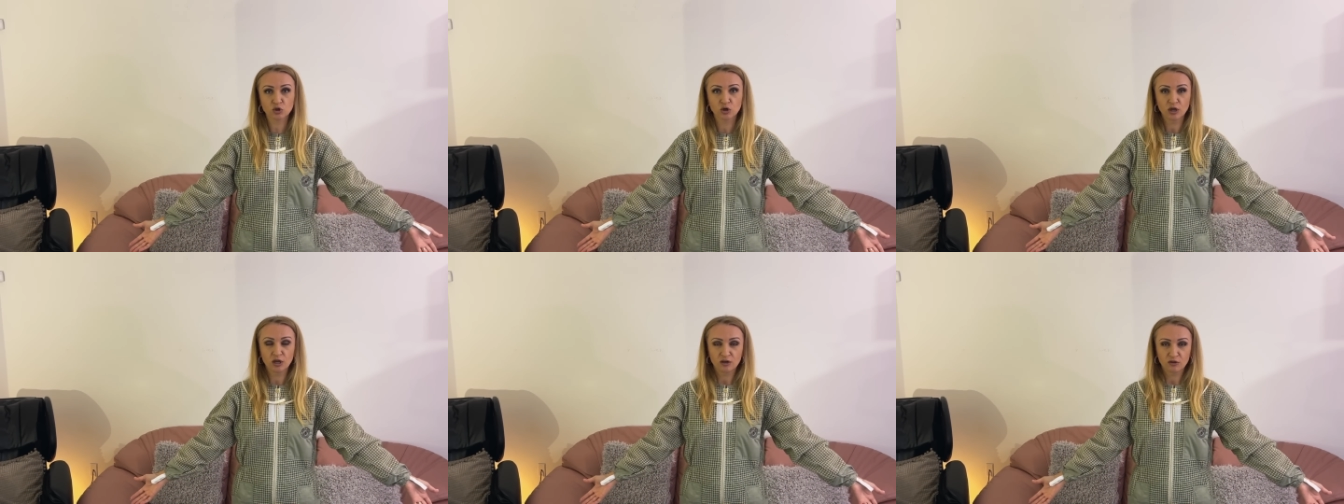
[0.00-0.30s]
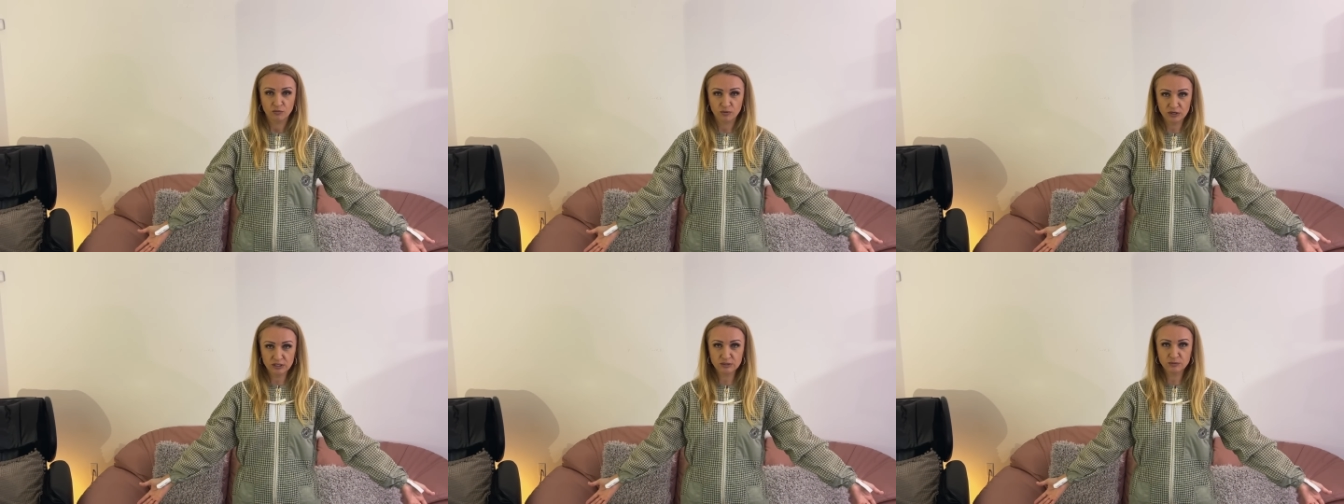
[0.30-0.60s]

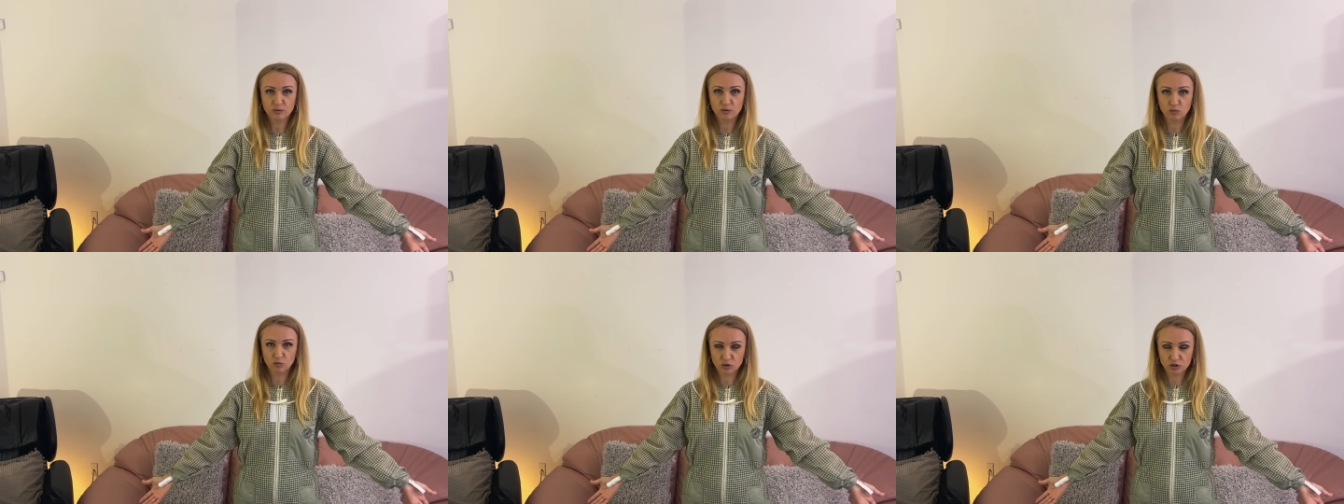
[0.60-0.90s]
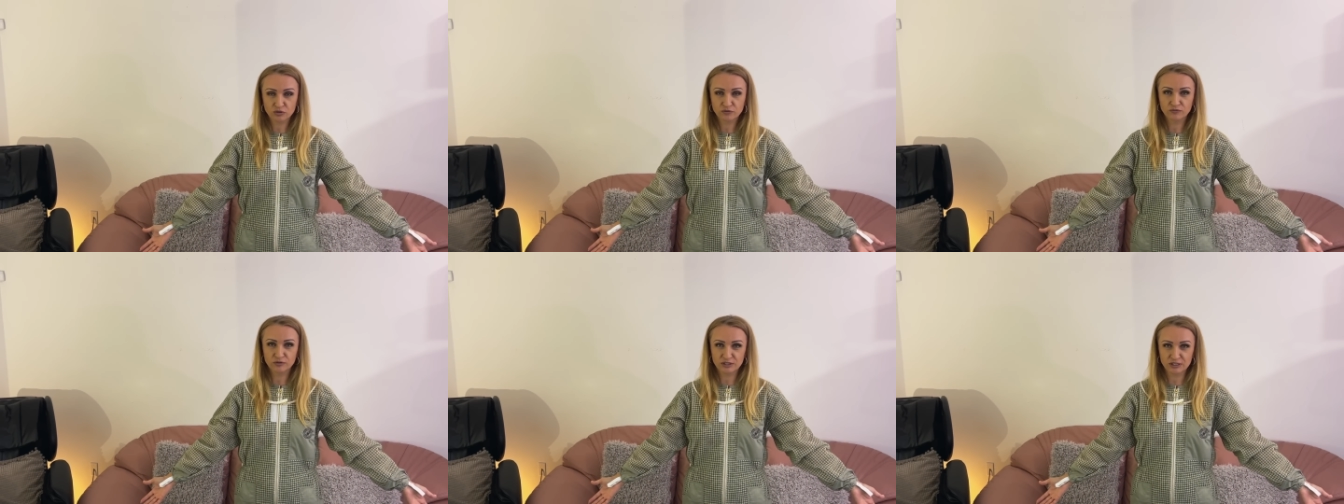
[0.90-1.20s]
в принципе, мы
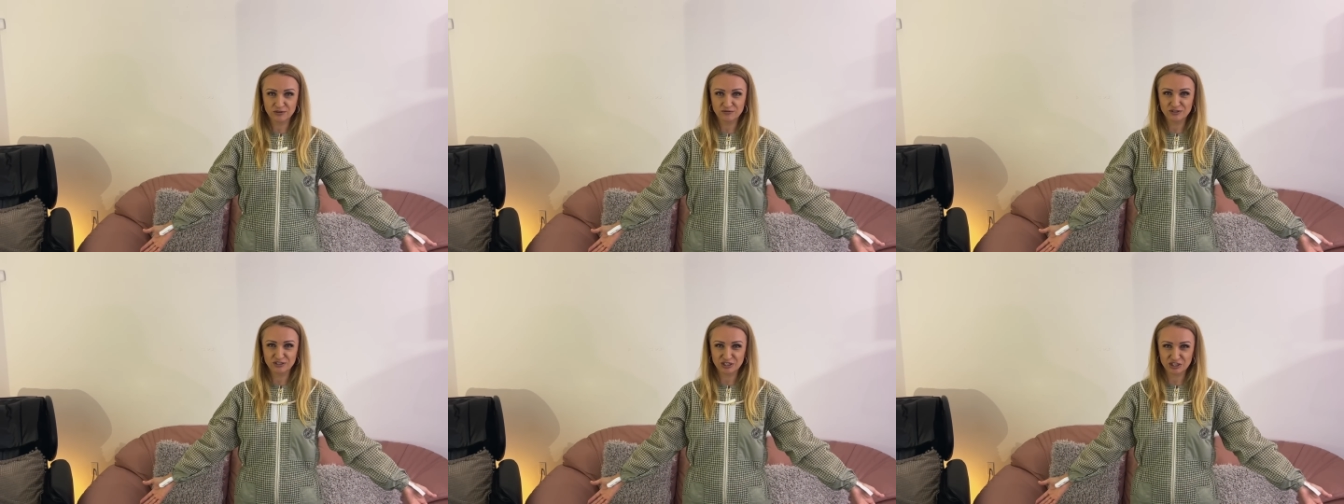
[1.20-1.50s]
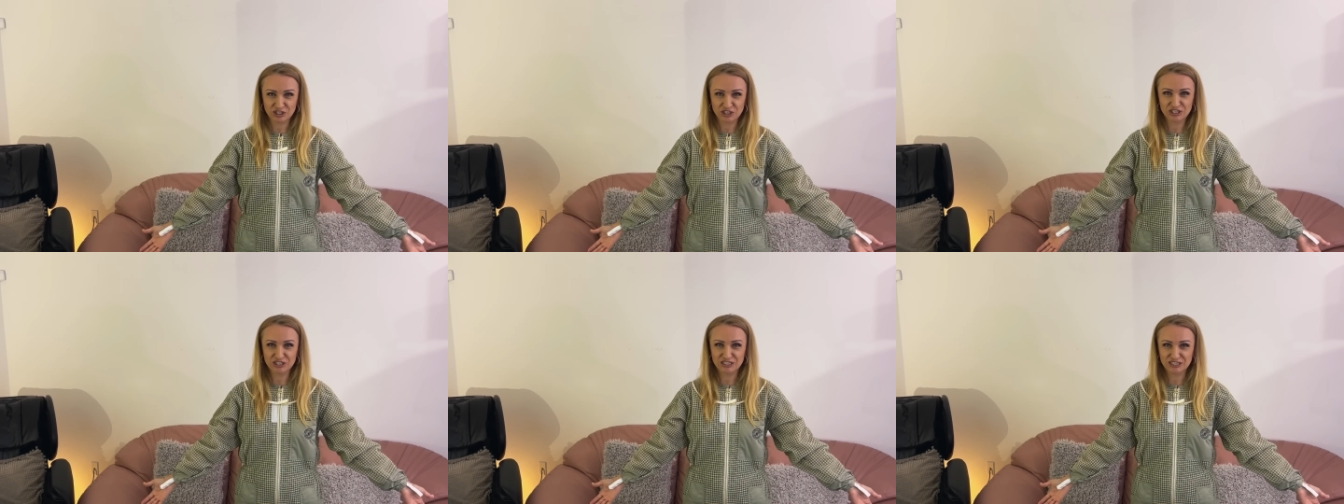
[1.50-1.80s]
можем выставить за
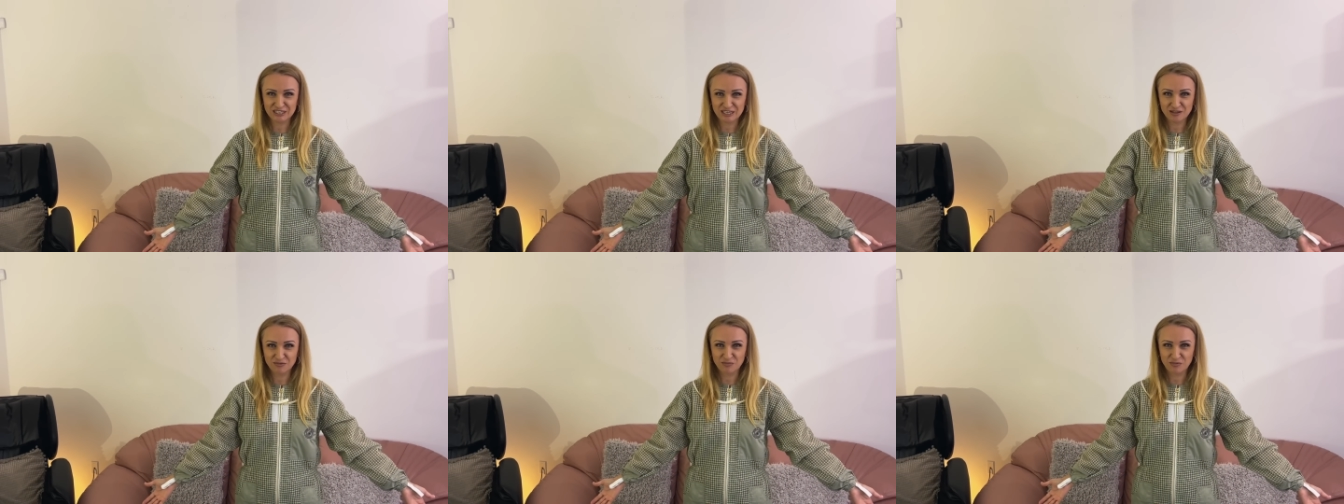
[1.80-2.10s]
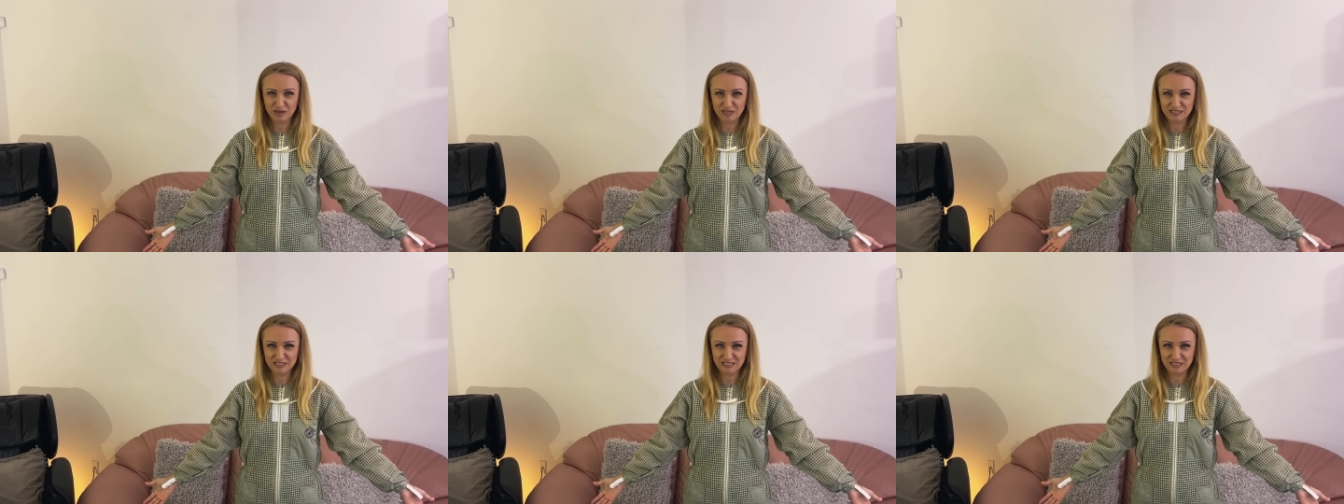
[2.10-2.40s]

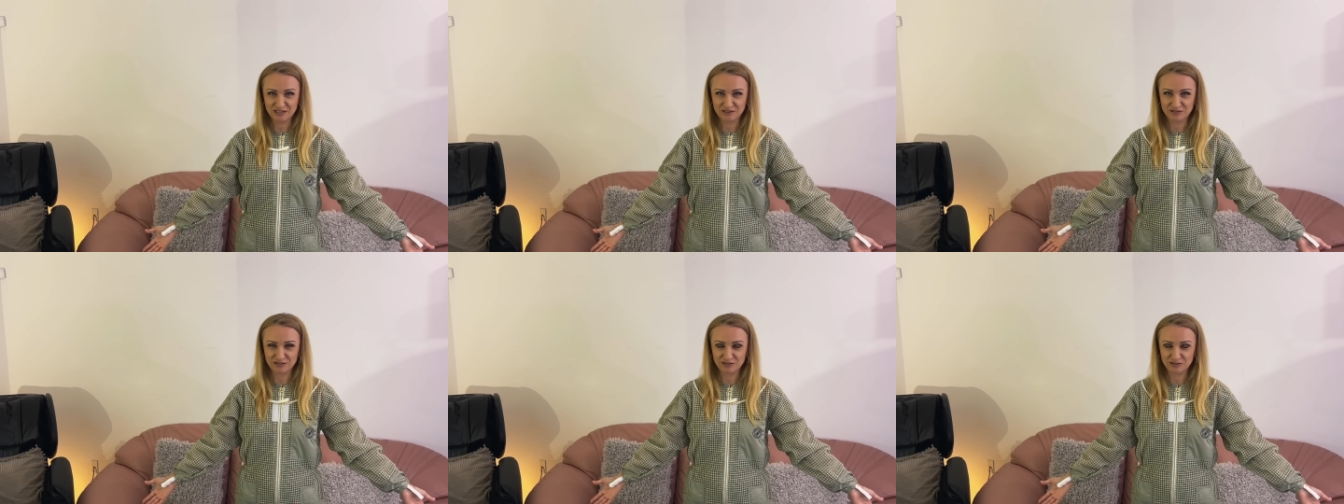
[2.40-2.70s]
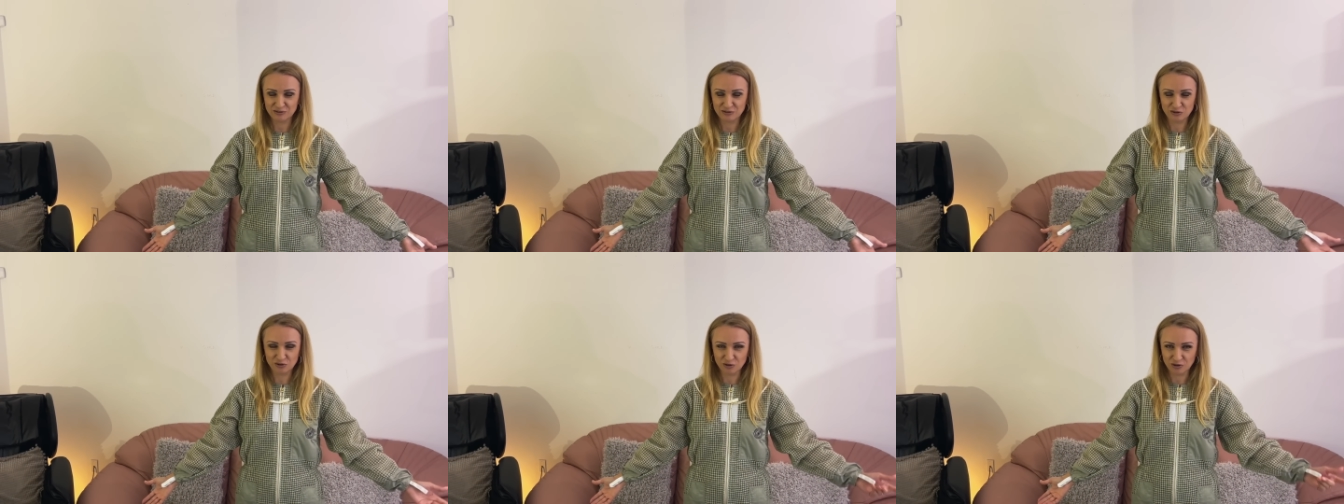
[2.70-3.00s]
65
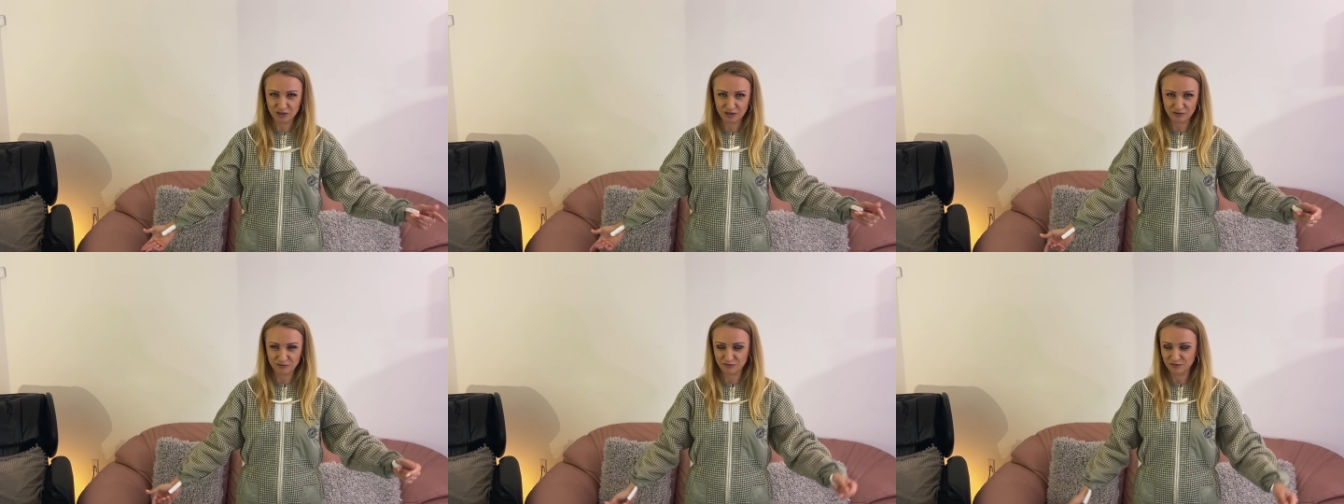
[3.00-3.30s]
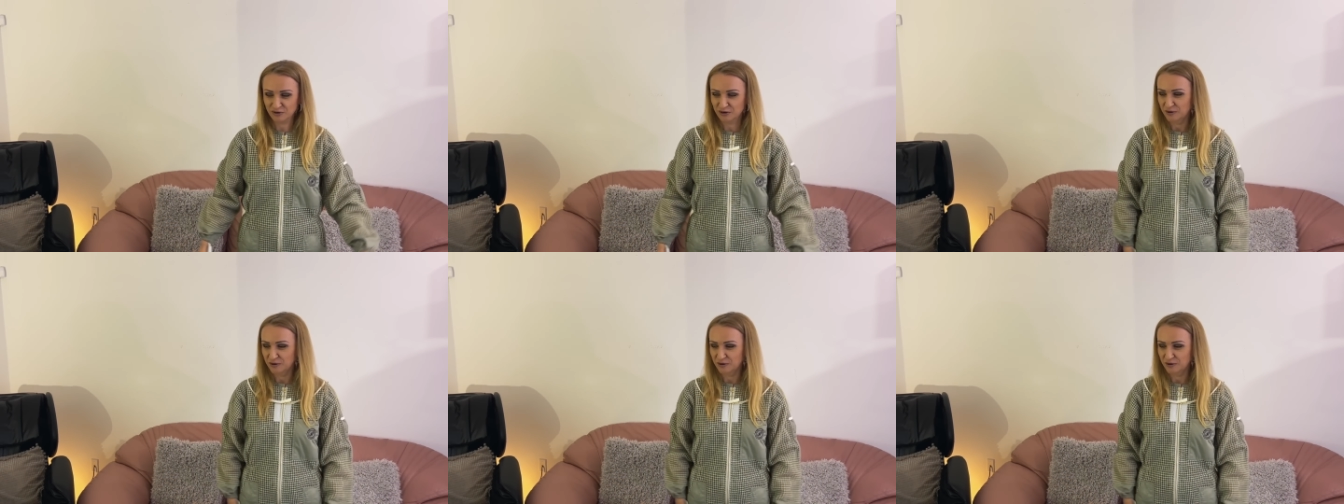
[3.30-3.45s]
э, долларов.